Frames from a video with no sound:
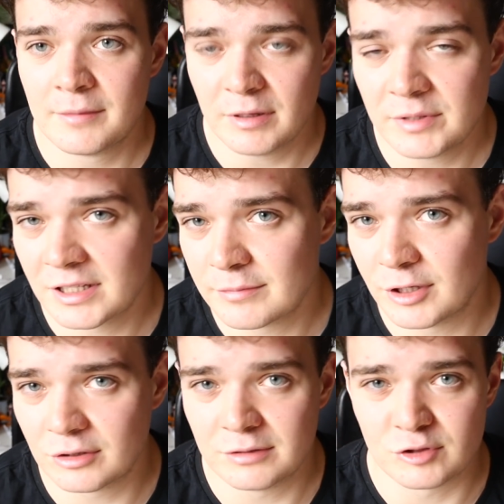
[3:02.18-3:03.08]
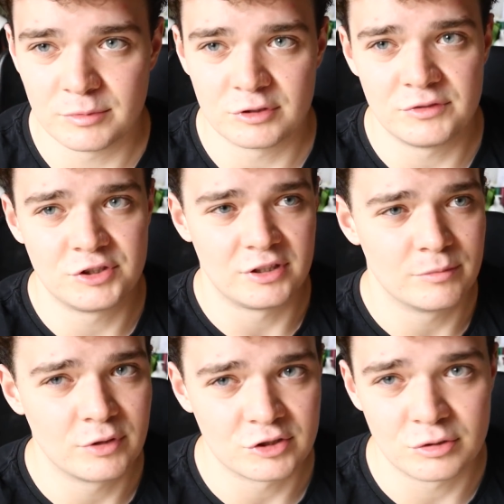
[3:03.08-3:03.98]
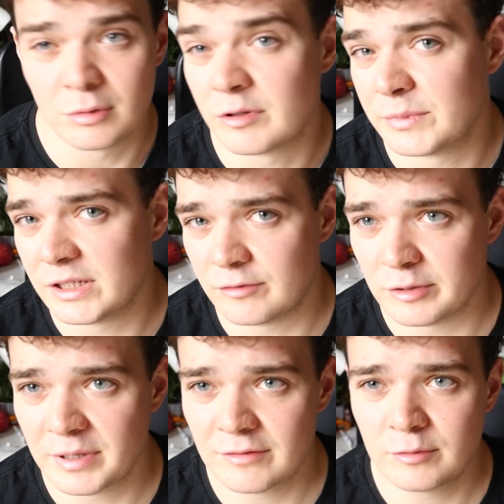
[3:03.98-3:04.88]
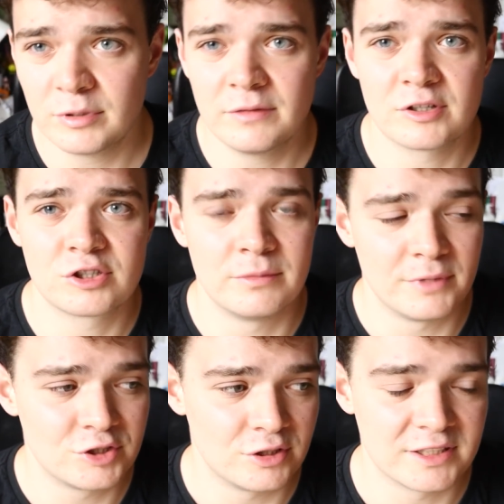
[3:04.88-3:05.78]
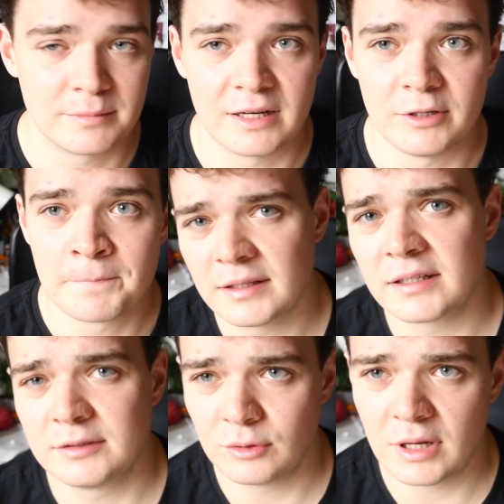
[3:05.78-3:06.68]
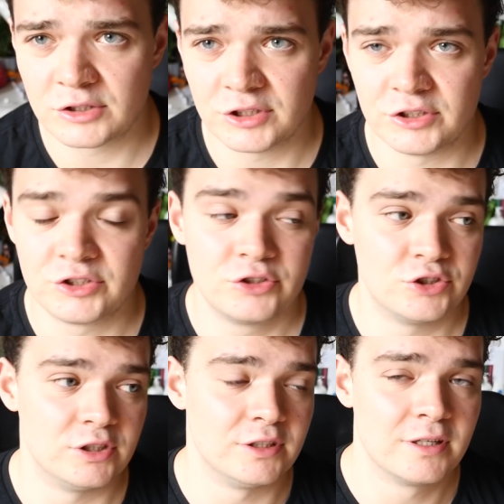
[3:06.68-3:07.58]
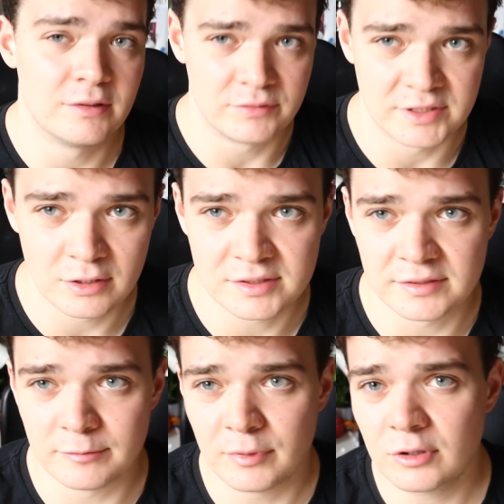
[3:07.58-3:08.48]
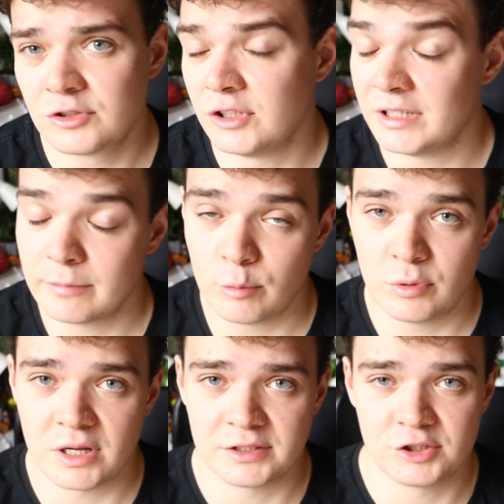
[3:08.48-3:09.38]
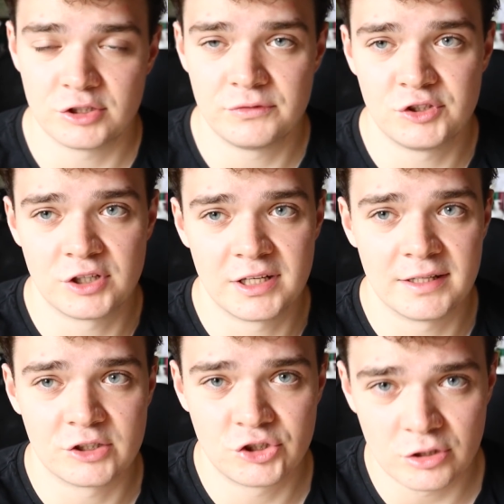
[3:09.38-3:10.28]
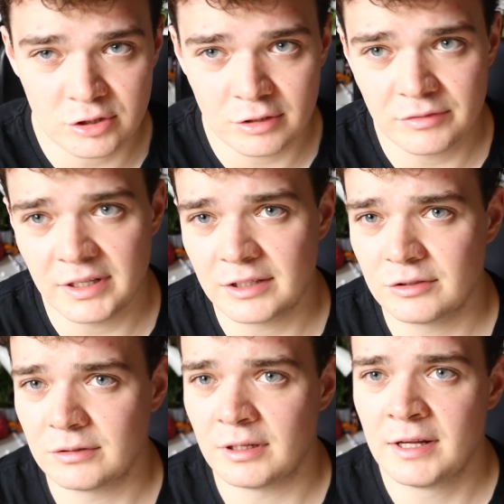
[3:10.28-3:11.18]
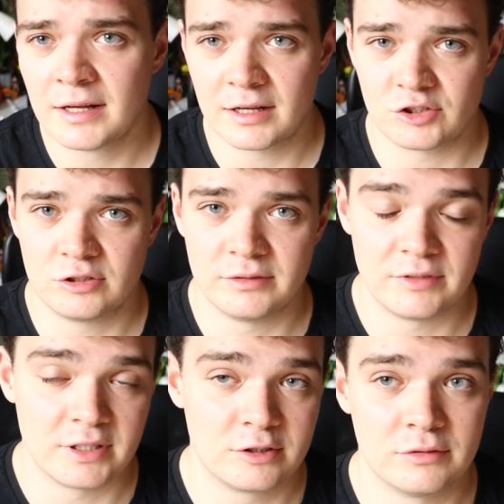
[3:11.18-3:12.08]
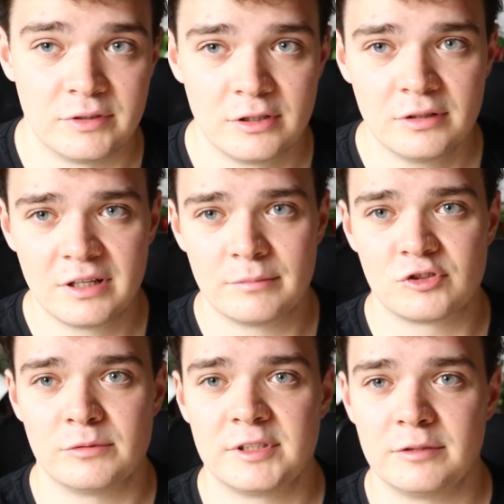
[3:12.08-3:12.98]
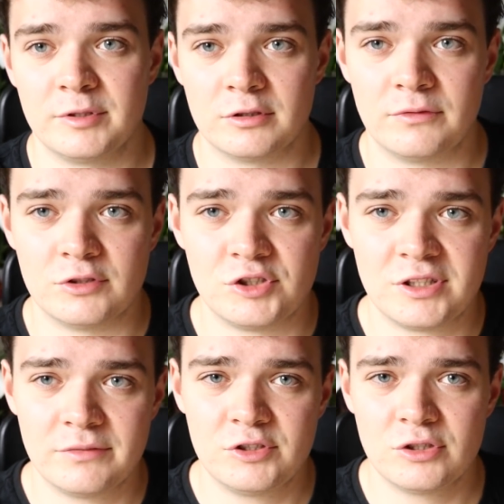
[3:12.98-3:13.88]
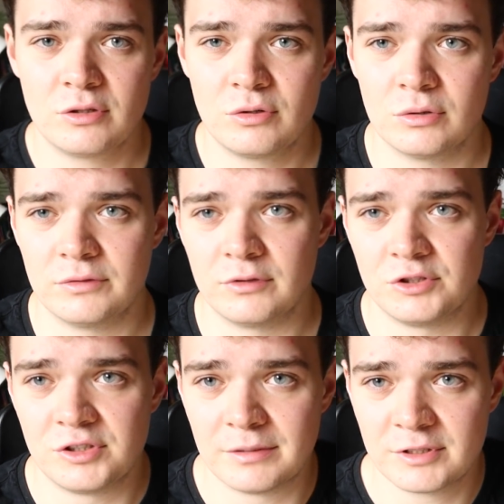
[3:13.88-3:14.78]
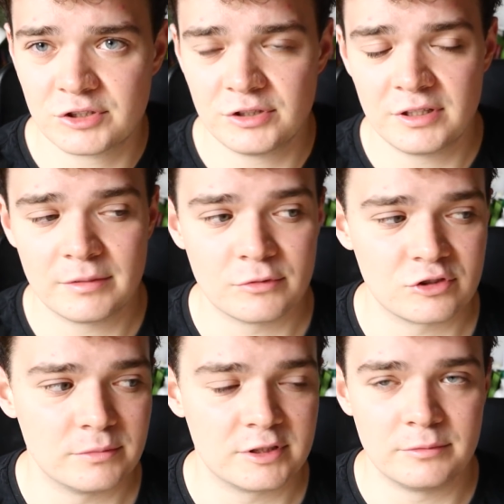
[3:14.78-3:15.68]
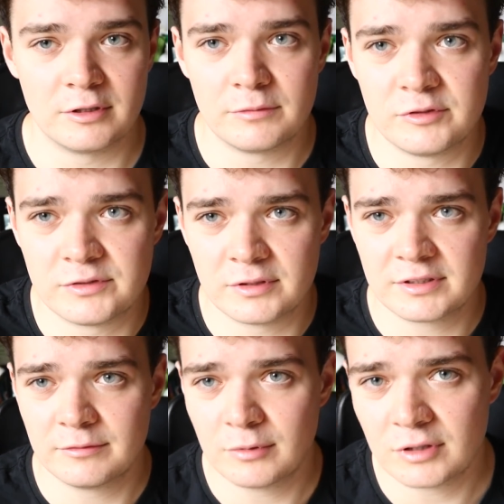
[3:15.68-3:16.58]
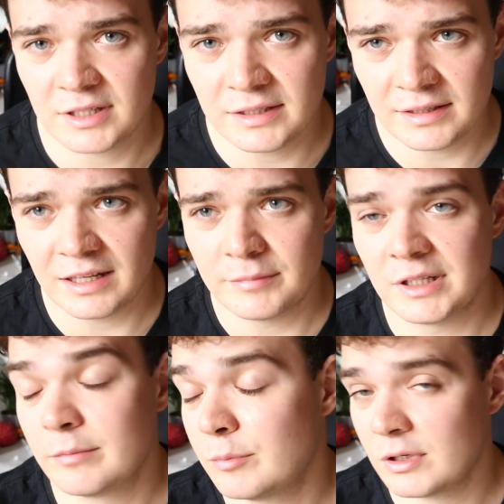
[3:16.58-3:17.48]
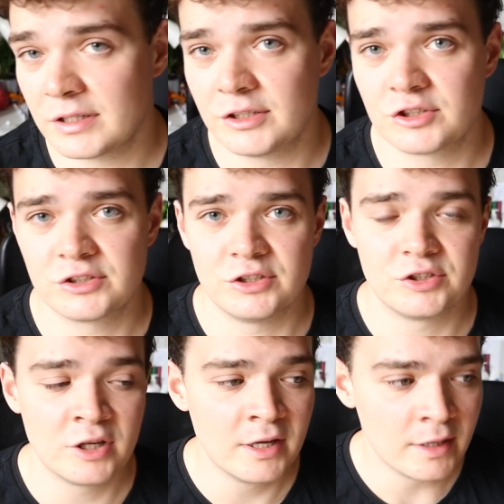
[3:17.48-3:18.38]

Pamiętajmy o tym, żeby oczywiście nie bujać tułowiem na lewo i prawo, ponieważ mięsień jest mały. Teraz druga część, czyli wznosy w bok, czyli najpopularniejsze ćwiczenie na środkowy akton. Każdy wie jak to wygląda, możemy sobie odwodzić na wyciągu, odwodzić na maszynie, możemy sobie robić wznosy w bok handlami, najpopularniejsza część.